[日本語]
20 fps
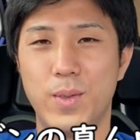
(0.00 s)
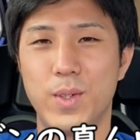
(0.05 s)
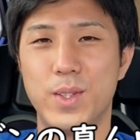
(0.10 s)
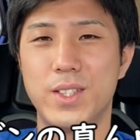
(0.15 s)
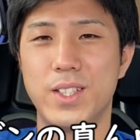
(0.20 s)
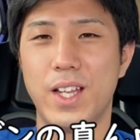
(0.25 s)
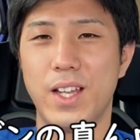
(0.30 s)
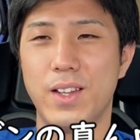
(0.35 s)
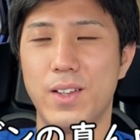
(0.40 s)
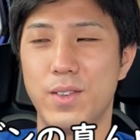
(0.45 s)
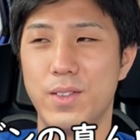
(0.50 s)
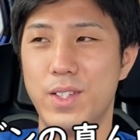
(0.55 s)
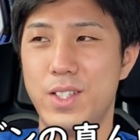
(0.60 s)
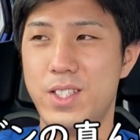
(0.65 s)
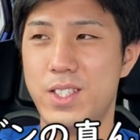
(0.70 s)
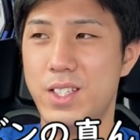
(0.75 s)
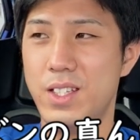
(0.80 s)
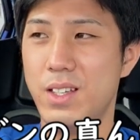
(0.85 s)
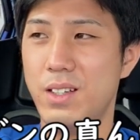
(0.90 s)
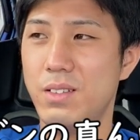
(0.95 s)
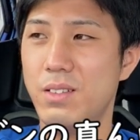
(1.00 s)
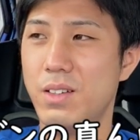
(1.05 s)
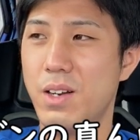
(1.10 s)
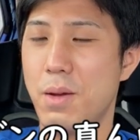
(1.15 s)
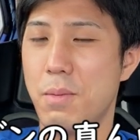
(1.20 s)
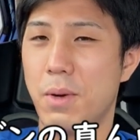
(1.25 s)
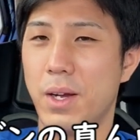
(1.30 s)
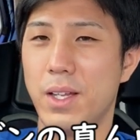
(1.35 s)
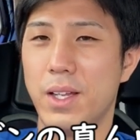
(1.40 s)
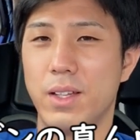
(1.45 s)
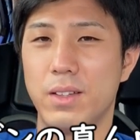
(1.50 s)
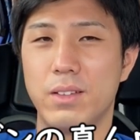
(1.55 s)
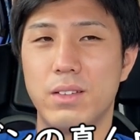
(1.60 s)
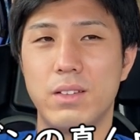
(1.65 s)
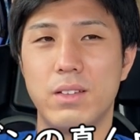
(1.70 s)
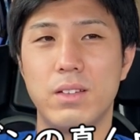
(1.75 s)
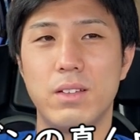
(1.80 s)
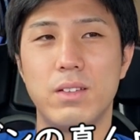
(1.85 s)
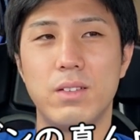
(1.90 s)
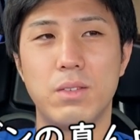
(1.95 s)
取り付けたの ?1 年ぐらい前だ
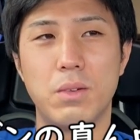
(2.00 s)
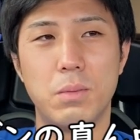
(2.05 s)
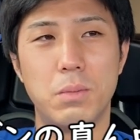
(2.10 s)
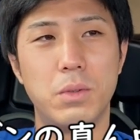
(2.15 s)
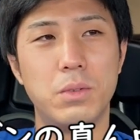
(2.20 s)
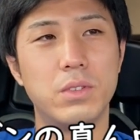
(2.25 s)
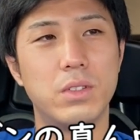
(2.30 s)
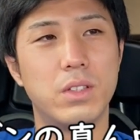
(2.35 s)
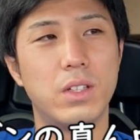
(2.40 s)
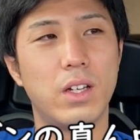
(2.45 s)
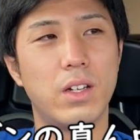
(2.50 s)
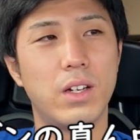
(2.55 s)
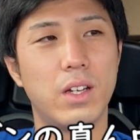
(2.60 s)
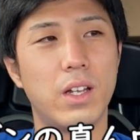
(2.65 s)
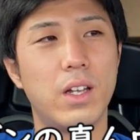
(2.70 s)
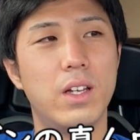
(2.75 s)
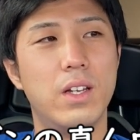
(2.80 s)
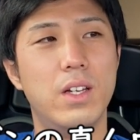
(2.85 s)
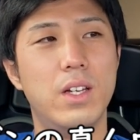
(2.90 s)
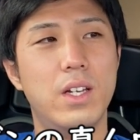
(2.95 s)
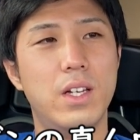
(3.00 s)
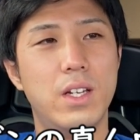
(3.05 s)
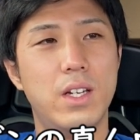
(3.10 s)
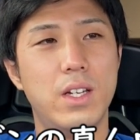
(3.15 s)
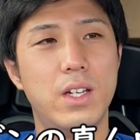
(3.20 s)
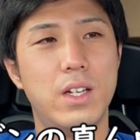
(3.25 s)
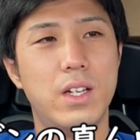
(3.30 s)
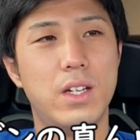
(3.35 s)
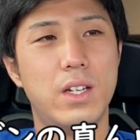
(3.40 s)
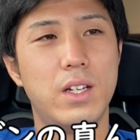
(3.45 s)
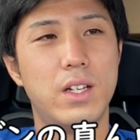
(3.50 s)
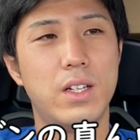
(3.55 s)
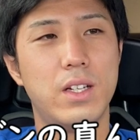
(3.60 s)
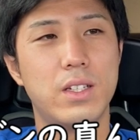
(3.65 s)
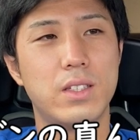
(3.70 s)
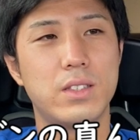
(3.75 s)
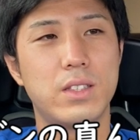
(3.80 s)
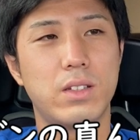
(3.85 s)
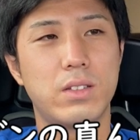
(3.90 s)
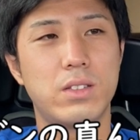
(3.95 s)
と思うんだよね。
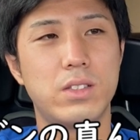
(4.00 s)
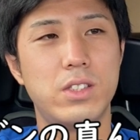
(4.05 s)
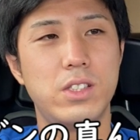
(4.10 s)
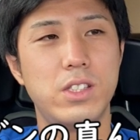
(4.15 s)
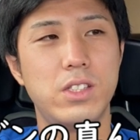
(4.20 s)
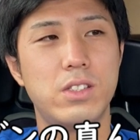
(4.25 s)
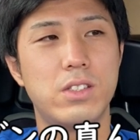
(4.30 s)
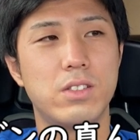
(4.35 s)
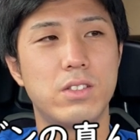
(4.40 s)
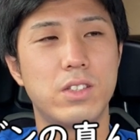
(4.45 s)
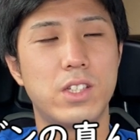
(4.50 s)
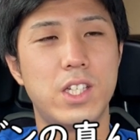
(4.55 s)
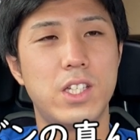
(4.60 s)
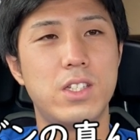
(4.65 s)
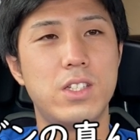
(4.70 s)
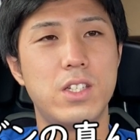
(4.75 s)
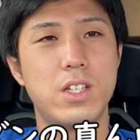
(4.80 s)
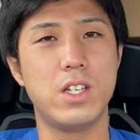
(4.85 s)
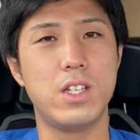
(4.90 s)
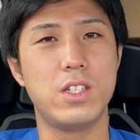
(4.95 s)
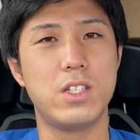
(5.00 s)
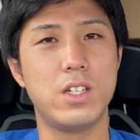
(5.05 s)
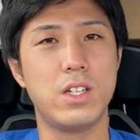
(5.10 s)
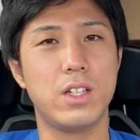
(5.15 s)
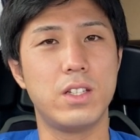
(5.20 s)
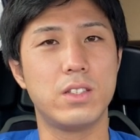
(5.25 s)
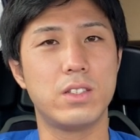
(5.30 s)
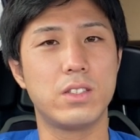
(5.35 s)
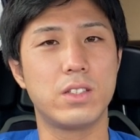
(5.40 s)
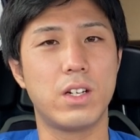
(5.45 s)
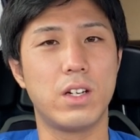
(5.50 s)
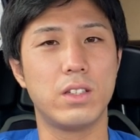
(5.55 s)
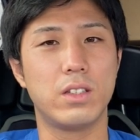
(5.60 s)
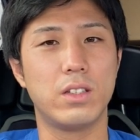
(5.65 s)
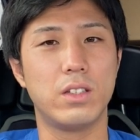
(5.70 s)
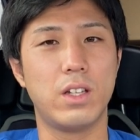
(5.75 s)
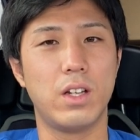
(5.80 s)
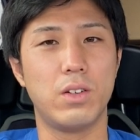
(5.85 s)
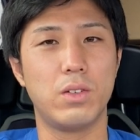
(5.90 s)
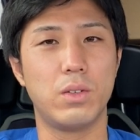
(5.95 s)
昨シーズンきっちり1年使っ
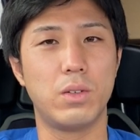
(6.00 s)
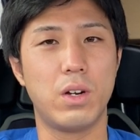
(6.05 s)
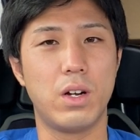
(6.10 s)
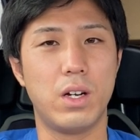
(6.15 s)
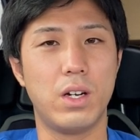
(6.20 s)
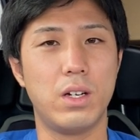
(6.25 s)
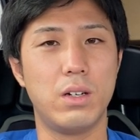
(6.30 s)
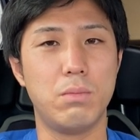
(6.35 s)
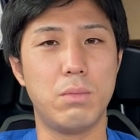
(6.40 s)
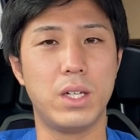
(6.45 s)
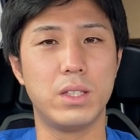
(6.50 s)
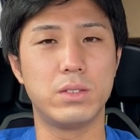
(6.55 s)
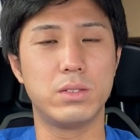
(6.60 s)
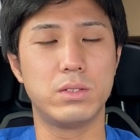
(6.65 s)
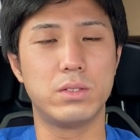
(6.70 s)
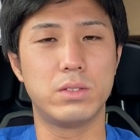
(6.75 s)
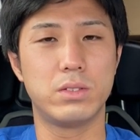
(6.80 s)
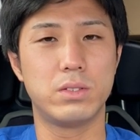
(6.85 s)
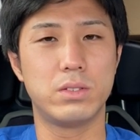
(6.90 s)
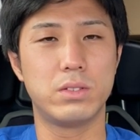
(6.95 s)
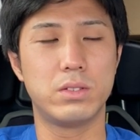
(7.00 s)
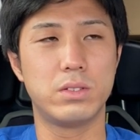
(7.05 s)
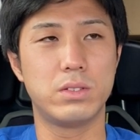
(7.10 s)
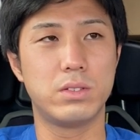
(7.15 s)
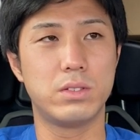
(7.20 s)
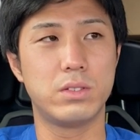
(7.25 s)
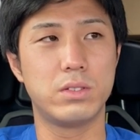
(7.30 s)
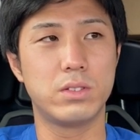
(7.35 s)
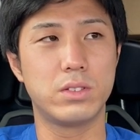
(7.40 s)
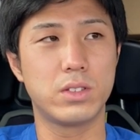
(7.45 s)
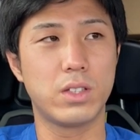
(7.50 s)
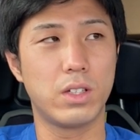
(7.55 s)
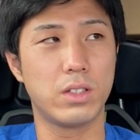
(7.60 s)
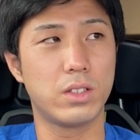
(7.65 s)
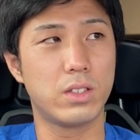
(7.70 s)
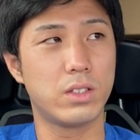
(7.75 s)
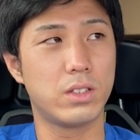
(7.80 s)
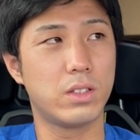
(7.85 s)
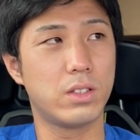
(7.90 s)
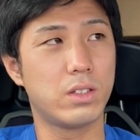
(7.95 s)
たのが、まあ、使っ
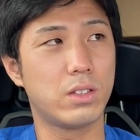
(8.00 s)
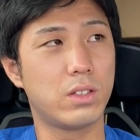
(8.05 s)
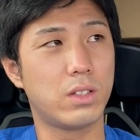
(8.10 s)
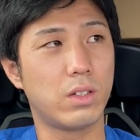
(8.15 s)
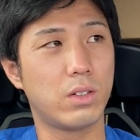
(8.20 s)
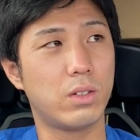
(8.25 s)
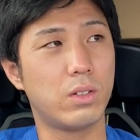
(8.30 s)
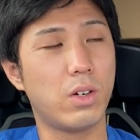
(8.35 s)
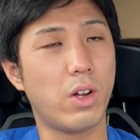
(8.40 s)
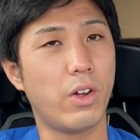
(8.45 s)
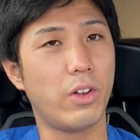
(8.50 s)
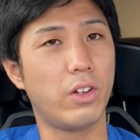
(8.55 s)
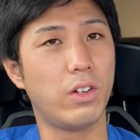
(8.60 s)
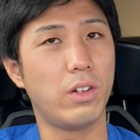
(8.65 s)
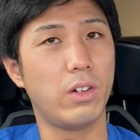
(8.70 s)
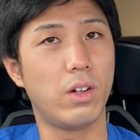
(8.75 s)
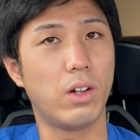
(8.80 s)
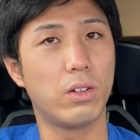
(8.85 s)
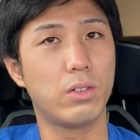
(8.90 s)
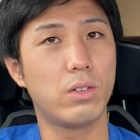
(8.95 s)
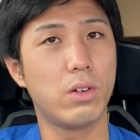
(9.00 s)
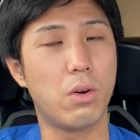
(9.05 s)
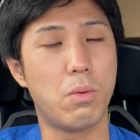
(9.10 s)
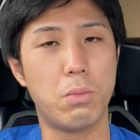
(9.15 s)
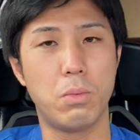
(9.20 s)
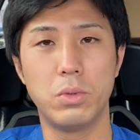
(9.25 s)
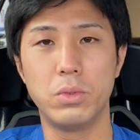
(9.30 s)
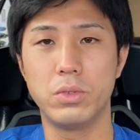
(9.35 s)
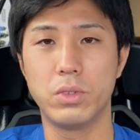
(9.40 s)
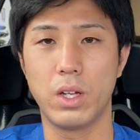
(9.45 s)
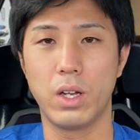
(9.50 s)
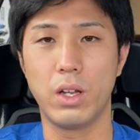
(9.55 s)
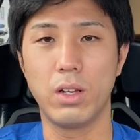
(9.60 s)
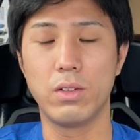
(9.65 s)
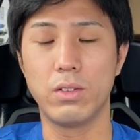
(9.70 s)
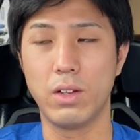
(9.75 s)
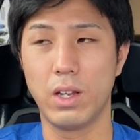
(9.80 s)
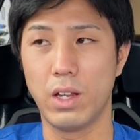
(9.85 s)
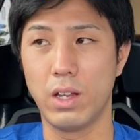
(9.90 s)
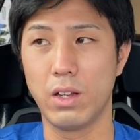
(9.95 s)
たぐらいだとは思うんだけ
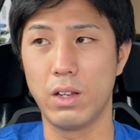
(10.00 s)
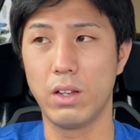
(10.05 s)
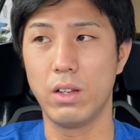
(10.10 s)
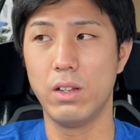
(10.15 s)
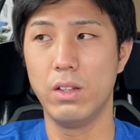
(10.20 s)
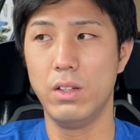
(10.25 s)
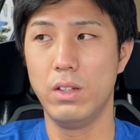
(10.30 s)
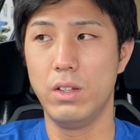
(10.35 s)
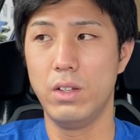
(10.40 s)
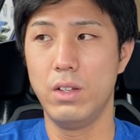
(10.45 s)
どね。